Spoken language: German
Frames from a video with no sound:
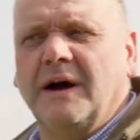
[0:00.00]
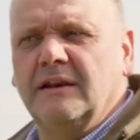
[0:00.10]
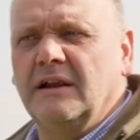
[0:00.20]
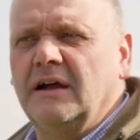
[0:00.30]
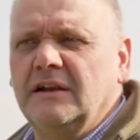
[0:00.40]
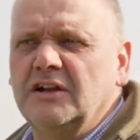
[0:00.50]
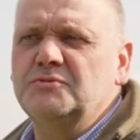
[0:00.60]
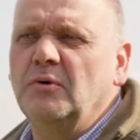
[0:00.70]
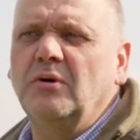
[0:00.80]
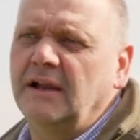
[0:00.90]
einen, einen
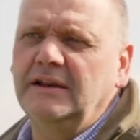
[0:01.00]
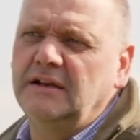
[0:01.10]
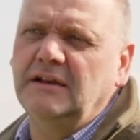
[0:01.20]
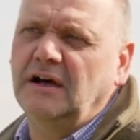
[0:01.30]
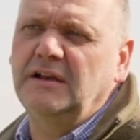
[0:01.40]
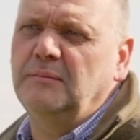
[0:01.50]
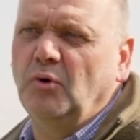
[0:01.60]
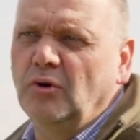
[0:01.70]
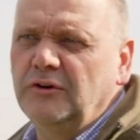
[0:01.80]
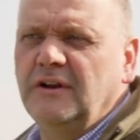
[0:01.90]
Anspruch an den, an den
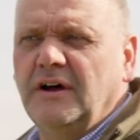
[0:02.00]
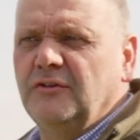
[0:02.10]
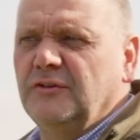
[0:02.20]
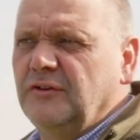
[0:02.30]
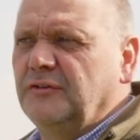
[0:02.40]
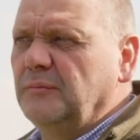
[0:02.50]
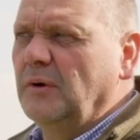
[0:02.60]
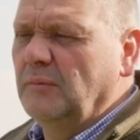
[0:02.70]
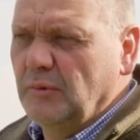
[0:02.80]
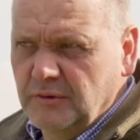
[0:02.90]
Boden. Also es äh,
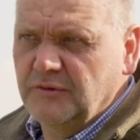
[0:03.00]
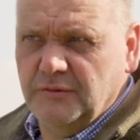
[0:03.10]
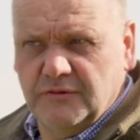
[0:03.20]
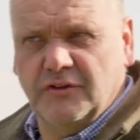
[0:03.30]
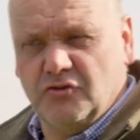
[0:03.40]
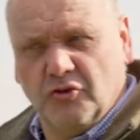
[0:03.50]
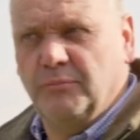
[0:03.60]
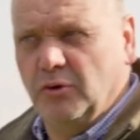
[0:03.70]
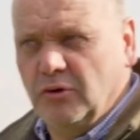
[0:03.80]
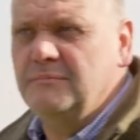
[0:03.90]
sind schon
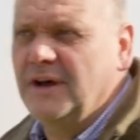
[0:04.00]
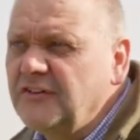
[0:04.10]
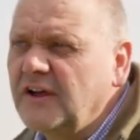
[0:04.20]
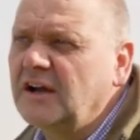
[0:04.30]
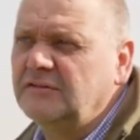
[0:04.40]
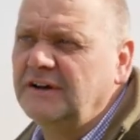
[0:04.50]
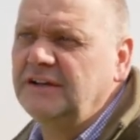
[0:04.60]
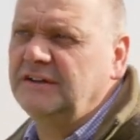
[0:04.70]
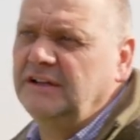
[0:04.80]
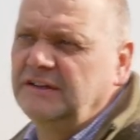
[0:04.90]
Böden besserer
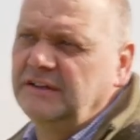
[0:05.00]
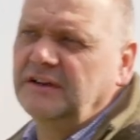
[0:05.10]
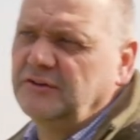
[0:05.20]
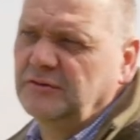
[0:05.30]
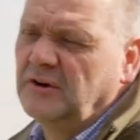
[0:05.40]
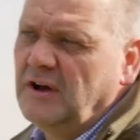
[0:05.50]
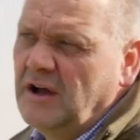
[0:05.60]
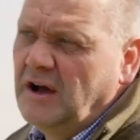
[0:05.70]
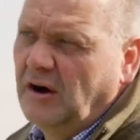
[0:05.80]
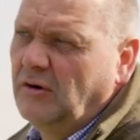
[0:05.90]
Qualität, die also
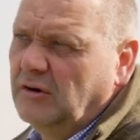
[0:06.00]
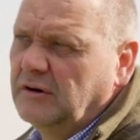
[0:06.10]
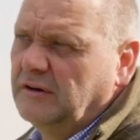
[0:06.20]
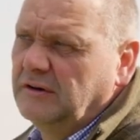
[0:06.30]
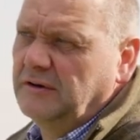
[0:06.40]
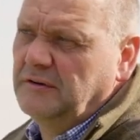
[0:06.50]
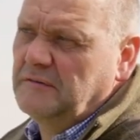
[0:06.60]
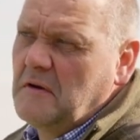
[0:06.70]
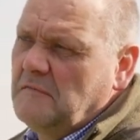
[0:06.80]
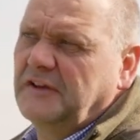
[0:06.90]
auch äh,
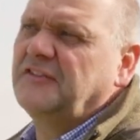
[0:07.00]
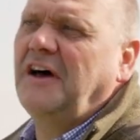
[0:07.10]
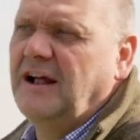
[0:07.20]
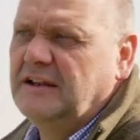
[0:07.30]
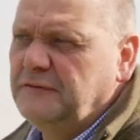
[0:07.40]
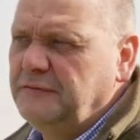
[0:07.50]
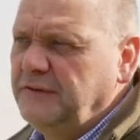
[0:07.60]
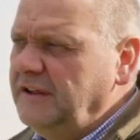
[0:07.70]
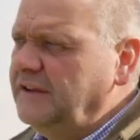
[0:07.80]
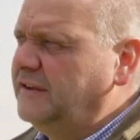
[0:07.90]

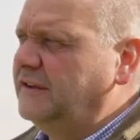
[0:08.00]
wasserhaltefähig